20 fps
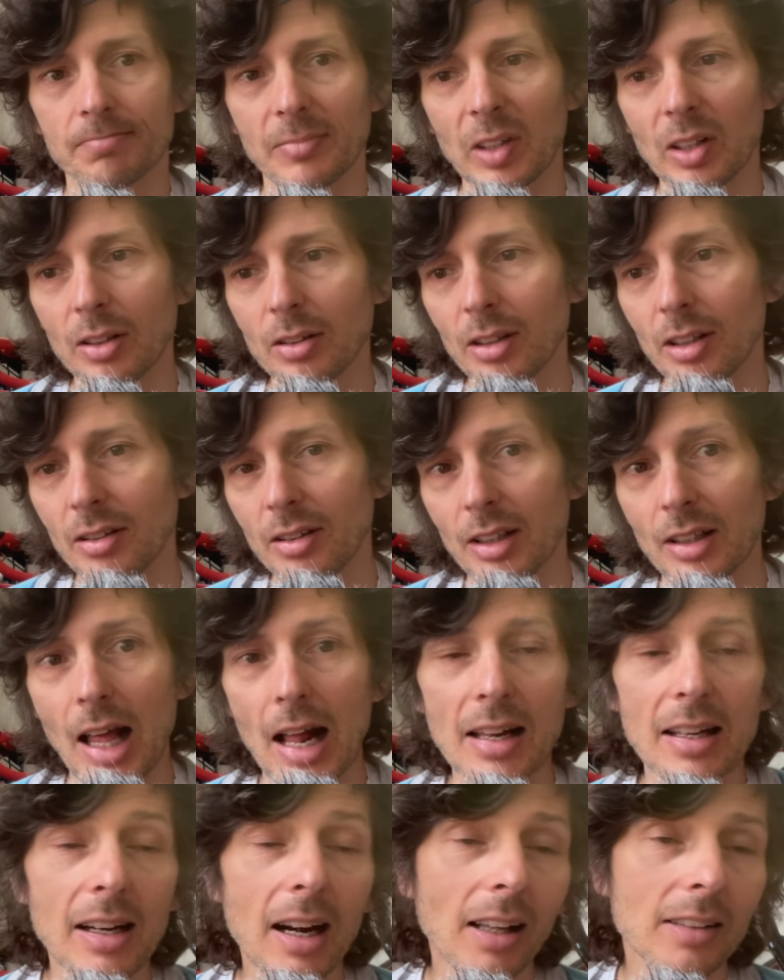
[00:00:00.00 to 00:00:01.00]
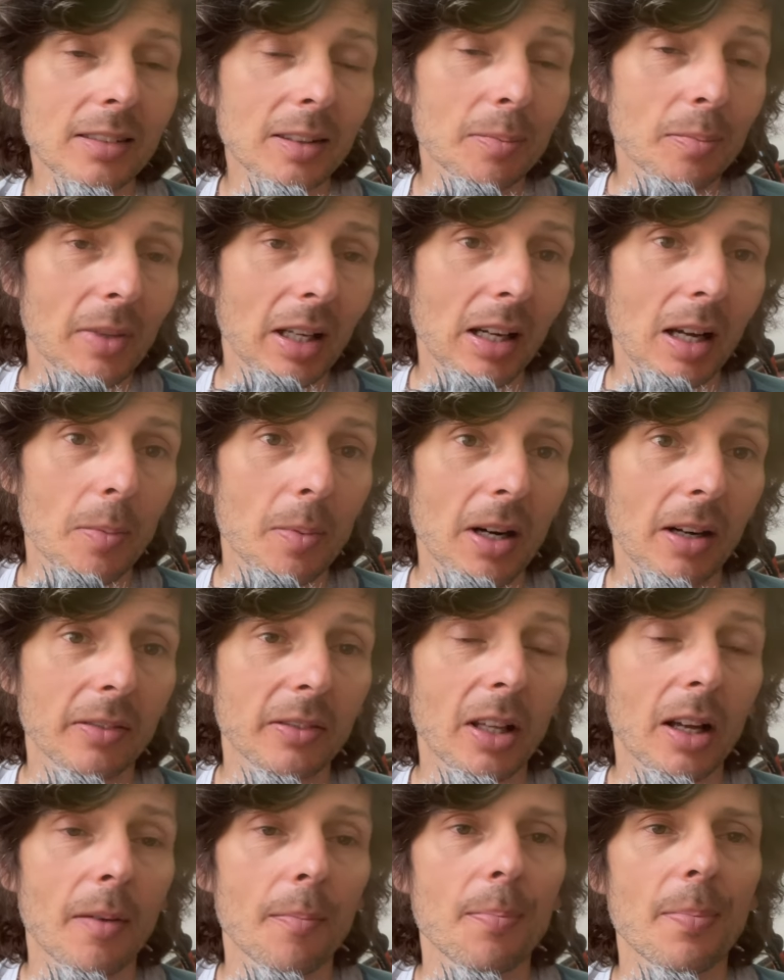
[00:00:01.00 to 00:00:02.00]
no, nie, nie dali rady, taka
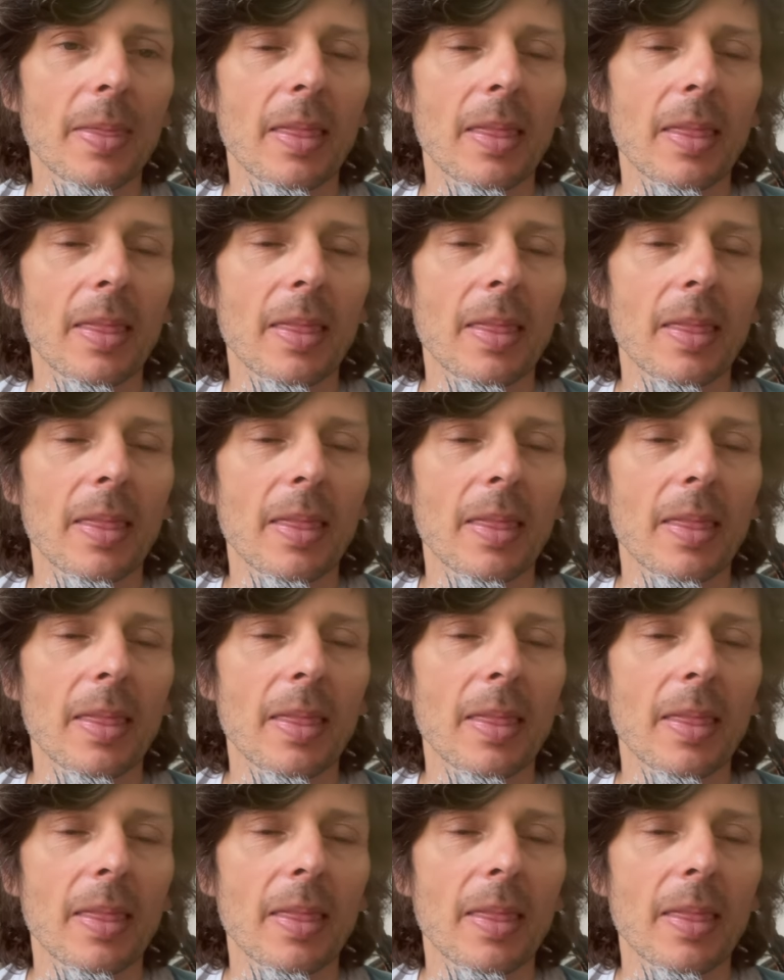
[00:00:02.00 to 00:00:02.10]
prawda.